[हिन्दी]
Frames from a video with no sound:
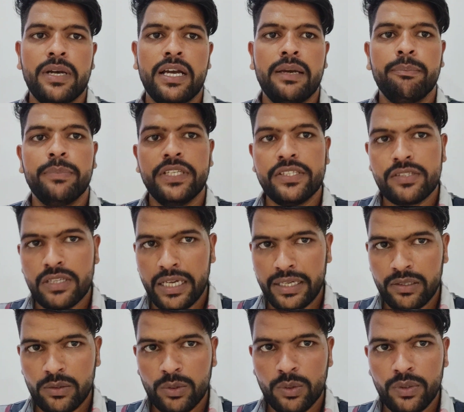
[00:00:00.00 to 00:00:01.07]
है 20
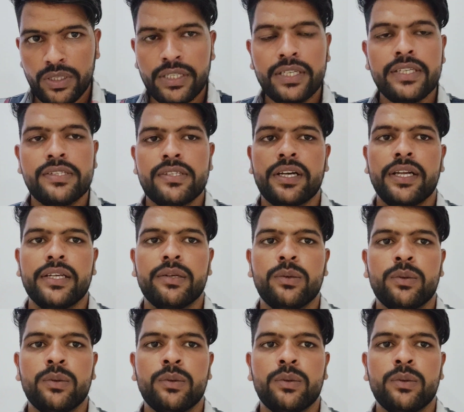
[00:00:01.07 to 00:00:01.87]
तारीख को 21 तारीख